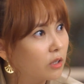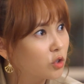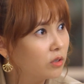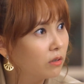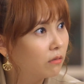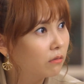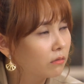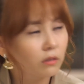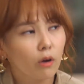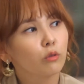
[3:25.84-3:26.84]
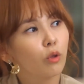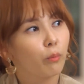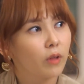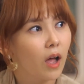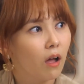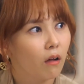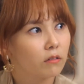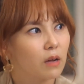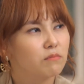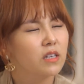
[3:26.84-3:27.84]
기술? 그딴 것도 없다.
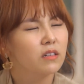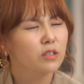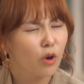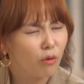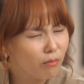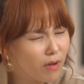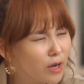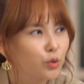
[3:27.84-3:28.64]
남자를 정말